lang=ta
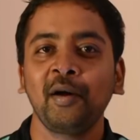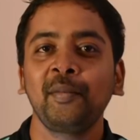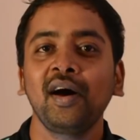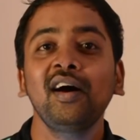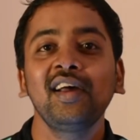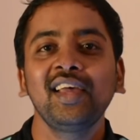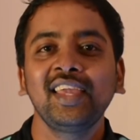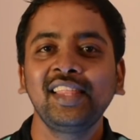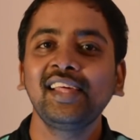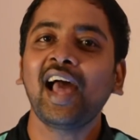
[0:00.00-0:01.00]
ஆமா
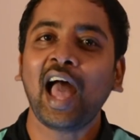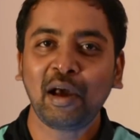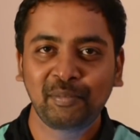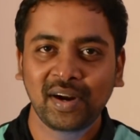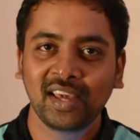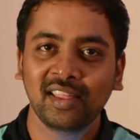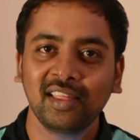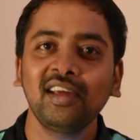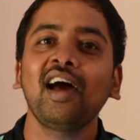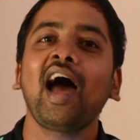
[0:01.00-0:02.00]
இது ஆப் கிடையாது